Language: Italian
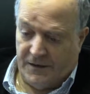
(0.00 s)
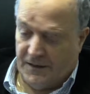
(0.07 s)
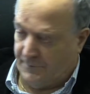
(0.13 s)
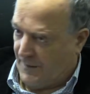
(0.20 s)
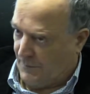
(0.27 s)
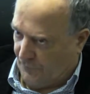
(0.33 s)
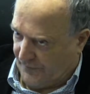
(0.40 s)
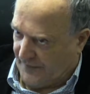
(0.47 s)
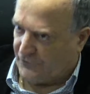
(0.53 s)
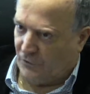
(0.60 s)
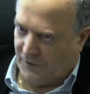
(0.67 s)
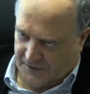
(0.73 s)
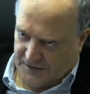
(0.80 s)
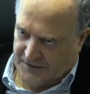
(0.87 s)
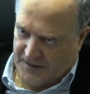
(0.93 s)
e abbiamo fatto
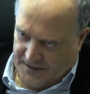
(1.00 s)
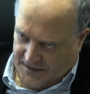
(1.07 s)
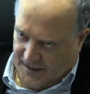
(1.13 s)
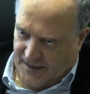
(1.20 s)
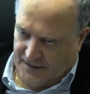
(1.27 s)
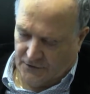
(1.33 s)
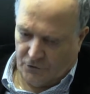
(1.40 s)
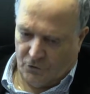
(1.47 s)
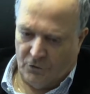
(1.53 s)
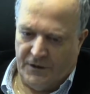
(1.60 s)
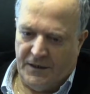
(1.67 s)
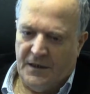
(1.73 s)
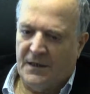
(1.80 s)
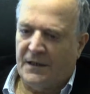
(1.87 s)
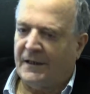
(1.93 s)
anche dei calcoli,